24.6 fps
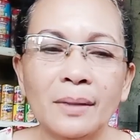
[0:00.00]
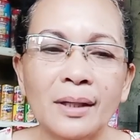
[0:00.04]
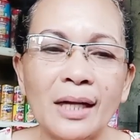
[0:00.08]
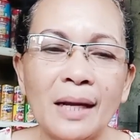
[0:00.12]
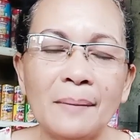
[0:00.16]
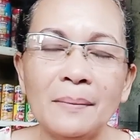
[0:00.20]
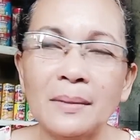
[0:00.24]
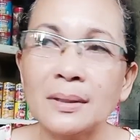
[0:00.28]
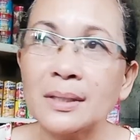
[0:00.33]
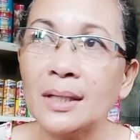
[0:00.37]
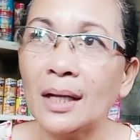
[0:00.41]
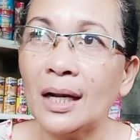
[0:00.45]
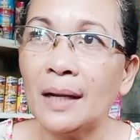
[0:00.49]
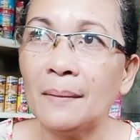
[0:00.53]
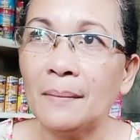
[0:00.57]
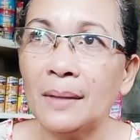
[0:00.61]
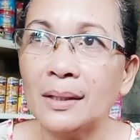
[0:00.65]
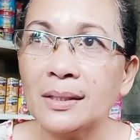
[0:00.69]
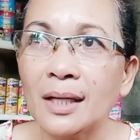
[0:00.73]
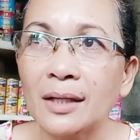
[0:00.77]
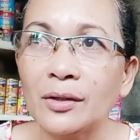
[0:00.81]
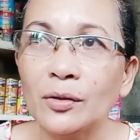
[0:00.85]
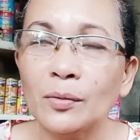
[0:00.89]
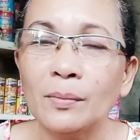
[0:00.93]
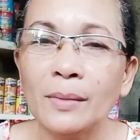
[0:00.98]
Maraming salamat
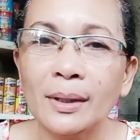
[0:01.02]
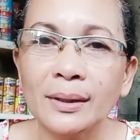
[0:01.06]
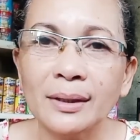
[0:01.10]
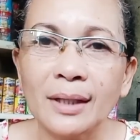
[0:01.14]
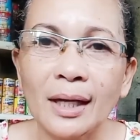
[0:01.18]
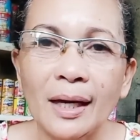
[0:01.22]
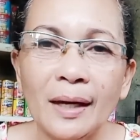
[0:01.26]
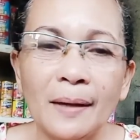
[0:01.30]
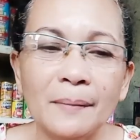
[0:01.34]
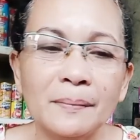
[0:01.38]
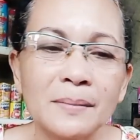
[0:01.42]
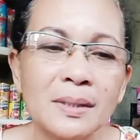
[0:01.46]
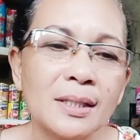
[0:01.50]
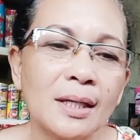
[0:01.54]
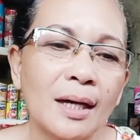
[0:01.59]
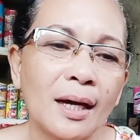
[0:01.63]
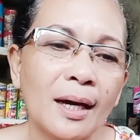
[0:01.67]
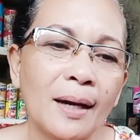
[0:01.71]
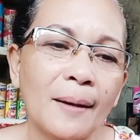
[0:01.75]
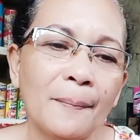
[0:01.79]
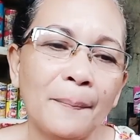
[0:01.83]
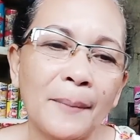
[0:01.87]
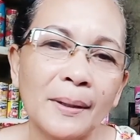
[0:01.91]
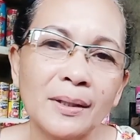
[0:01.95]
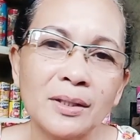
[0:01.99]
sa iyo madam
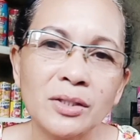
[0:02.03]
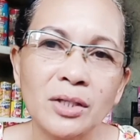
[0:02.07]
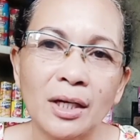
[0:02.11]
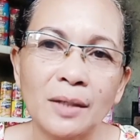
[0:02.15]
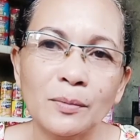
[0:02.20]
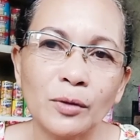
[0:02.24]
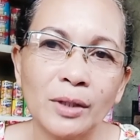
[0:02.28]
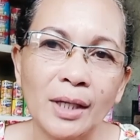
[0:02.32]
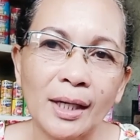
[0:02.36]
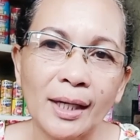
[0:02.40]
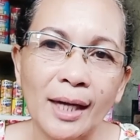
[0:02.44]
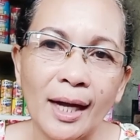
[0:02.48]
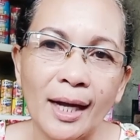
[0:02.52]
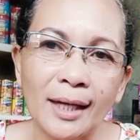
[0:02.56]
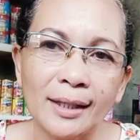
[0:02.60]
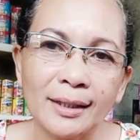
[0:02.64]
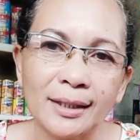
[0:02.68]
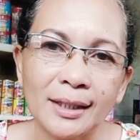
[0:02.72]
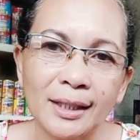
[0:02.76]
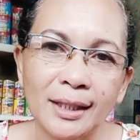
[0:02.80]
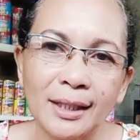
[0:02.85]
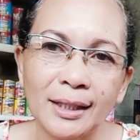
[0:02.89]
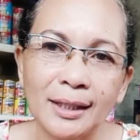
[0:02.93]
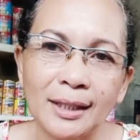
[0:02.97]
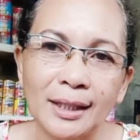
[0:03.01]
sa pag-share mo ng
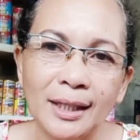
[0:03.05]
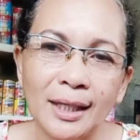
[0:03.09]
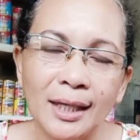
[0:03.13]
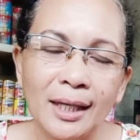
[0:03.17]
aking